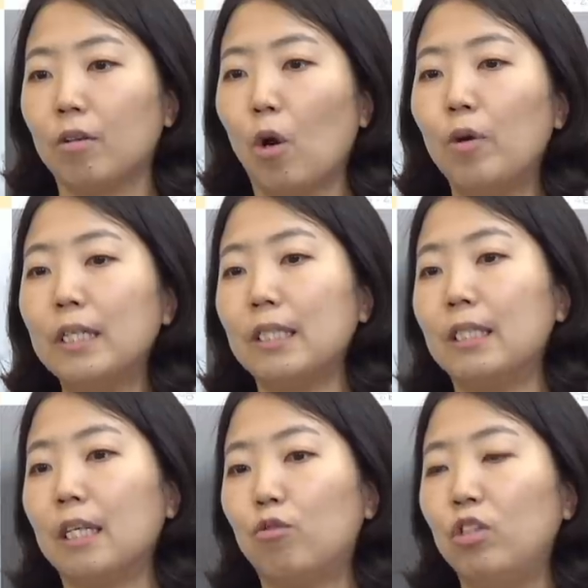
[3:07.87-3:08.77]
어, 결과
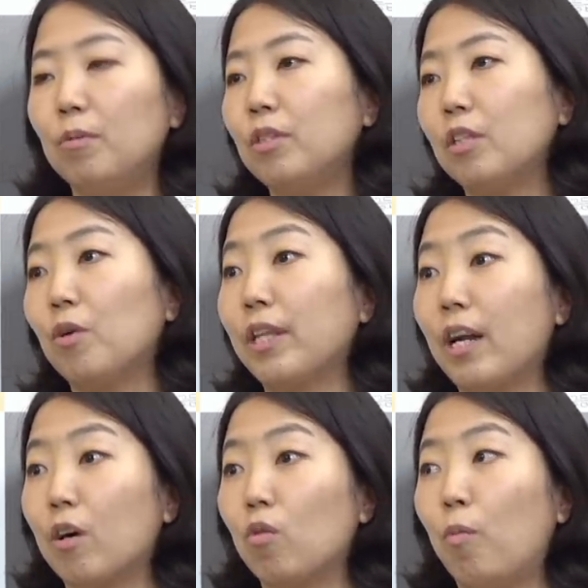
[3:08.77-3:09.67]
자체가 뒤집어질
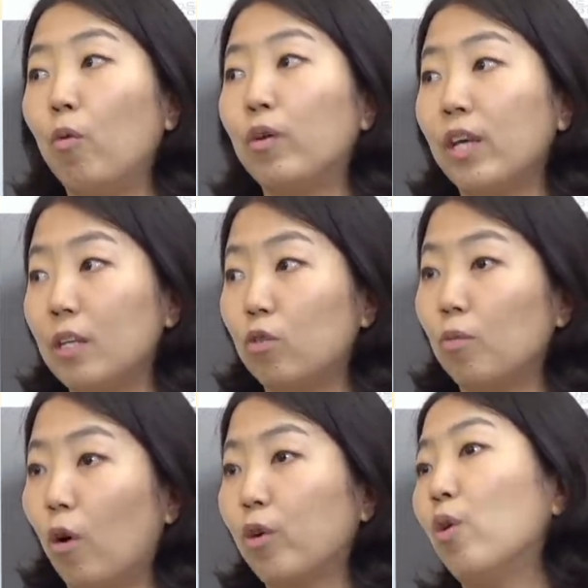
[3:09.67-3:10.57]
거다라고 보기는 음.
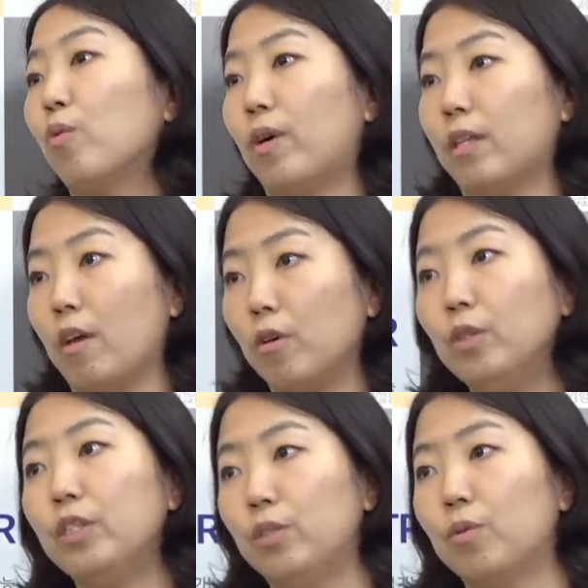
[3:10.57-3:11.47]
좀 어려울 것 같아요 음.
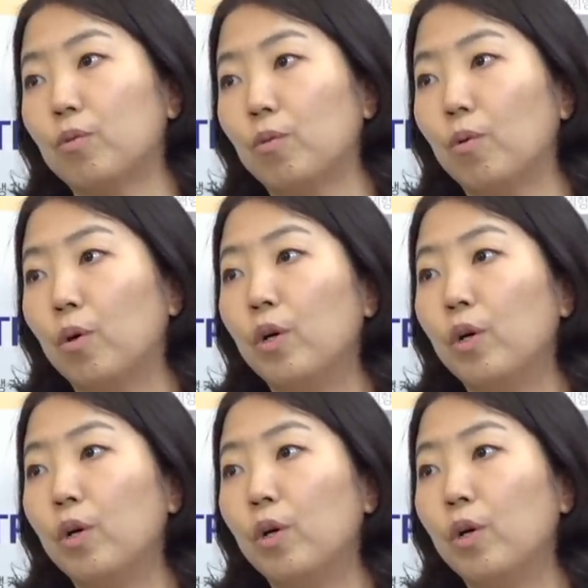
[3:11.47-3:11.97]
현실적으로.